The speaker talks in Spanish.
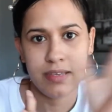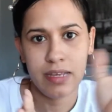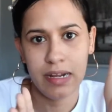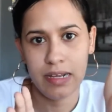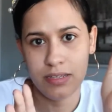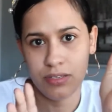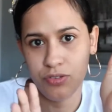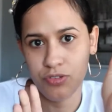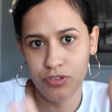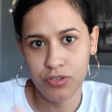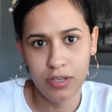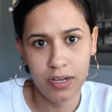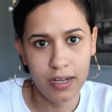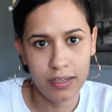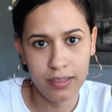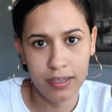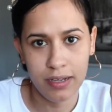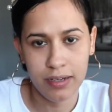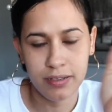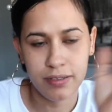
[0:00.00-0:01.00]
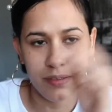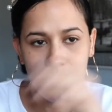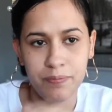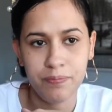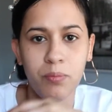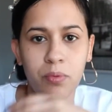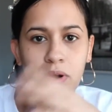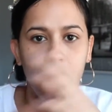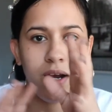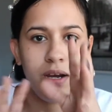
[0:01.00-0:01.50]
hasta las 2 de la tarde.
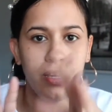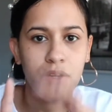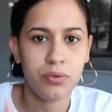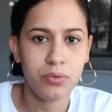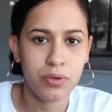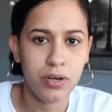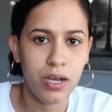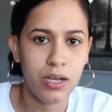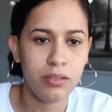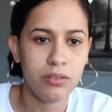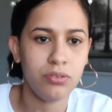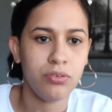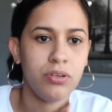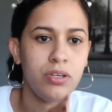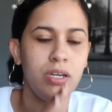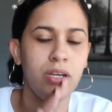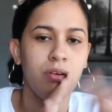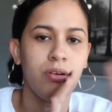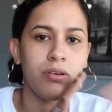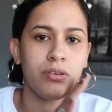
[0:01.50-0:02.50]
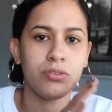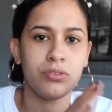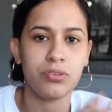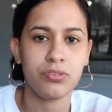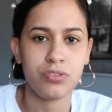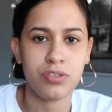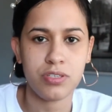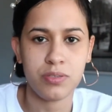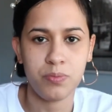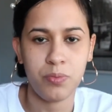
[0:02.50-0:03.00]
Voy a leer un rato y luego
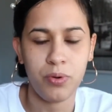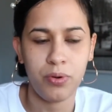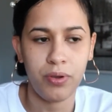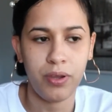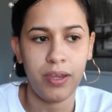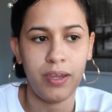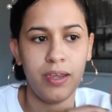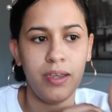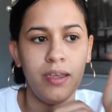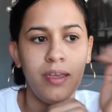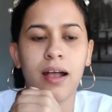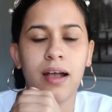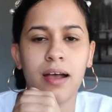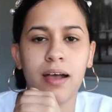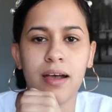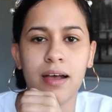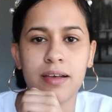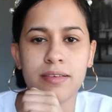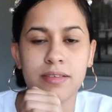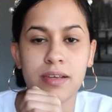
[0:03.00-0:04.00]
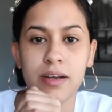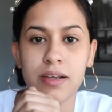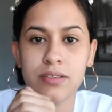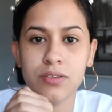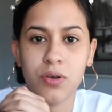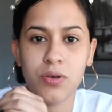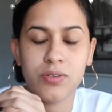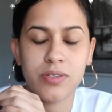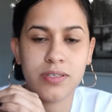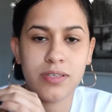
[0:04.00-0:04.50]
entonces voy a hacer
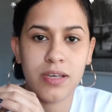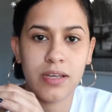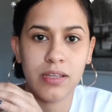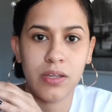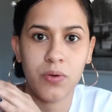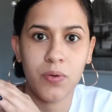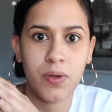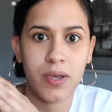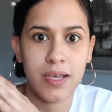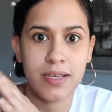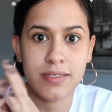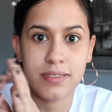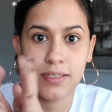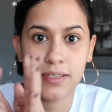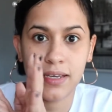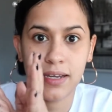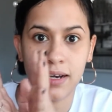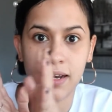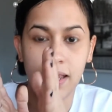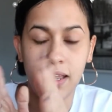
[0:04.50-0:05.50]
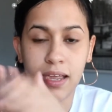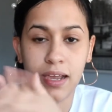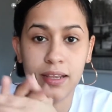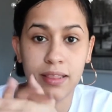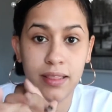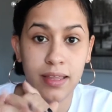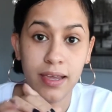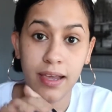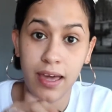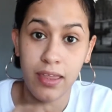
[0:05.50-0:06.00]
las cosas que tengo que hacer en
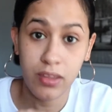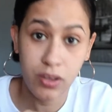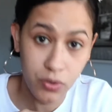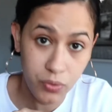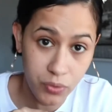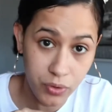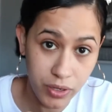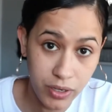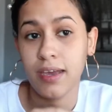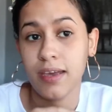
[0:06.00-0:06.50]
el día de hoy.